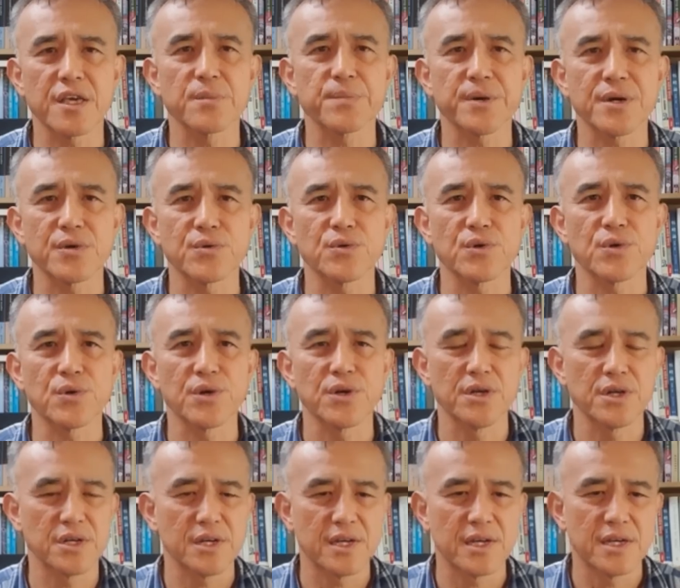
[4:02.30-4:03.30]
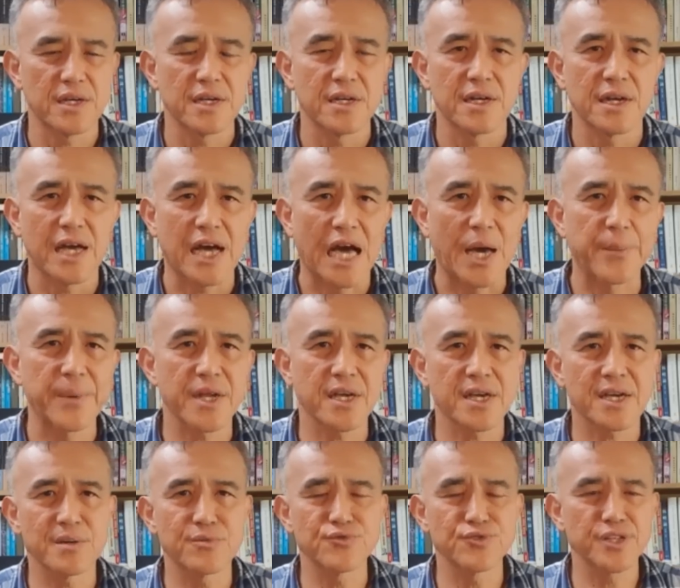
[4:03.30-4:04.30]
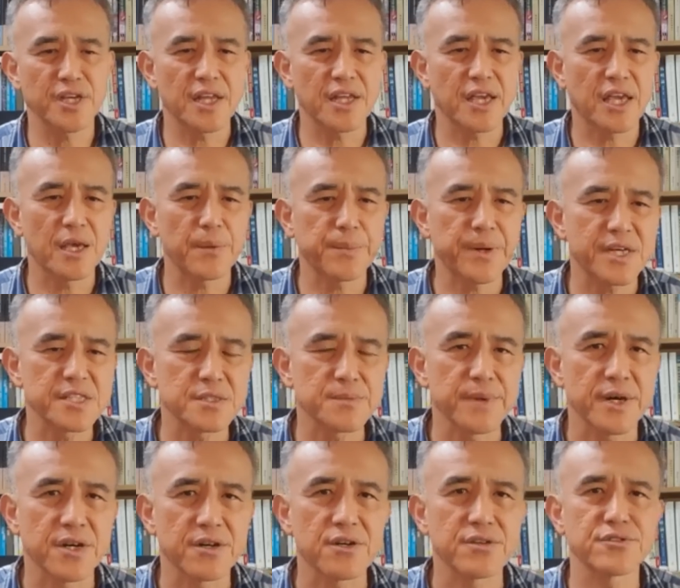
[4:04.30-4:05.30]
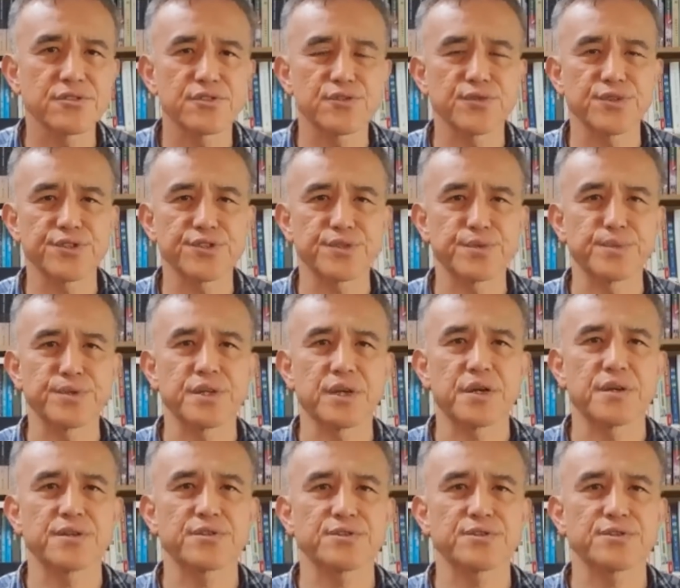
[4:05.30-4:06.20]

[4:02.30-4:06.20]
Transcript: 개입하고 아메리카 문제에 개입하지 마 그런 뜻도 있습니다.